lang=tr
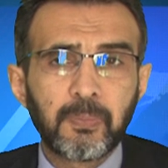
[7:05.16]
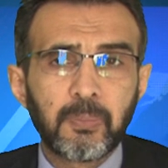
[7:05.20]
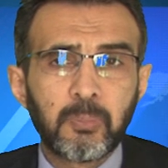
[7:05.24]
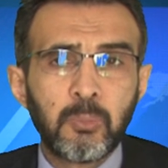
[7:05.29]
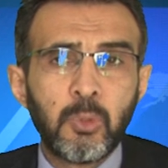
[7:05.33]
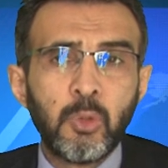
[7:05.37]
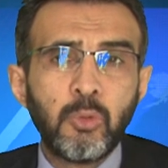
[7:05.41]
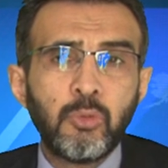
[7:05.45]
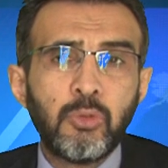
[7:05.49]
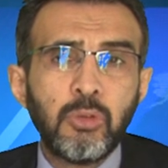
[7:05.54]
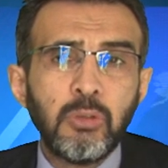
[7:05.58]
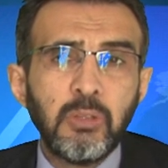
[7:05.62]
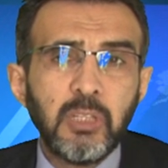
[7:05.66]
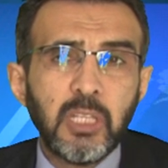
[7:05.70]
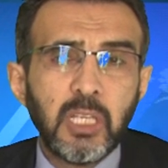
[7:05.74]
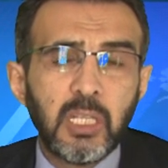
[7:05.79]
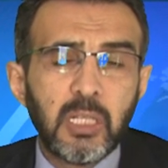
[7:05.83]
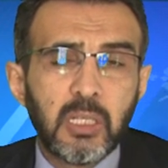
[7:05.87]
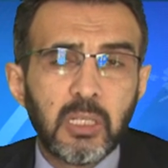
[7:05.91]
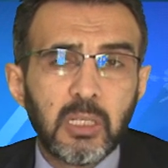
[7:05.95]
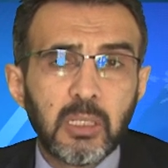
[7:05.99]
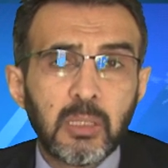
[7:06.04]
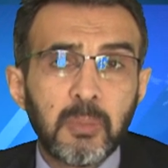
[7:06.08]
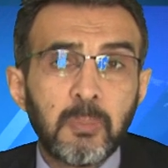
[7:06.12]
Mümkün
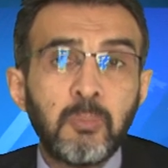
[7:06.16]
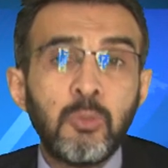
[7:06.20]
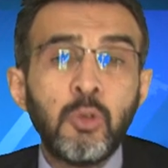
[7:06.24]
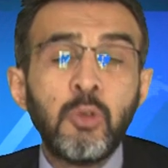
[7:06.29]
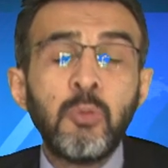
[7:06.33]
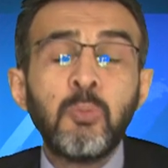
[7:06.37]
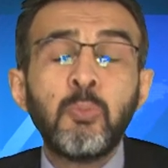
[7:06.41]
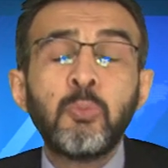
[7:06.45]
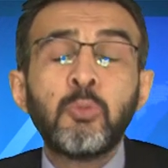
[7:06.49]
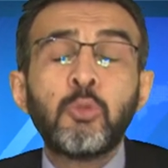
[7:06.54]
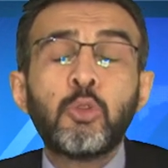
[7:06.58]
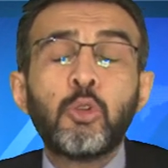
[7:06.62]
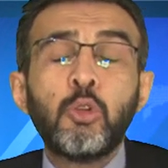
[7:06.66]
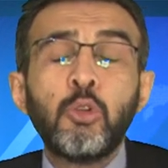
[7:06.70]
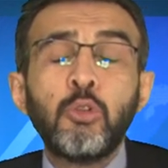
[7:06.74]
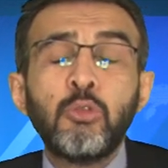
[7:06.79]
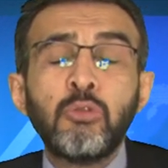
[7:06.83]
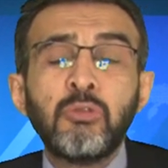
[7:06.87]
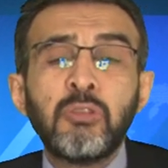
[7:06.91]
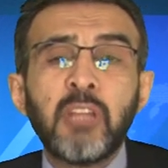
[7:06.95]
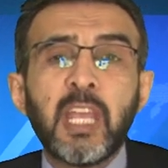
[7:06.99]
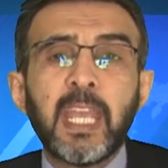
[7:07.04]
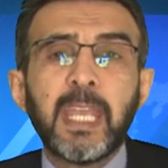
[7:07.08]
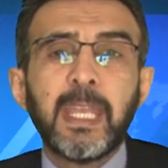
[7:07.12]
değil.
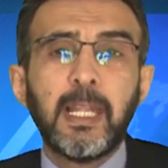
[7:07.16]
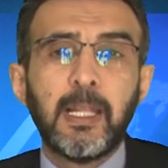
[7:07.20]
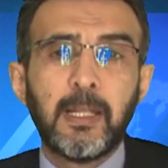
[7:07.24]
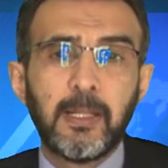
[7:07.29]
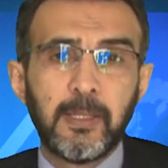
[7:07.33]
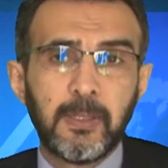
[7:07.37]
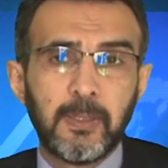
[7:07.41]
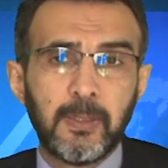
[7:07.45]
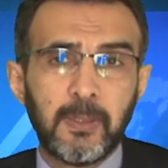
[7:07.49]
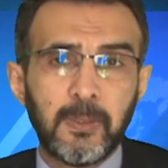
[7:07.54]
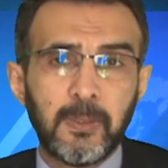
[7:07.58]
Mümkün değil.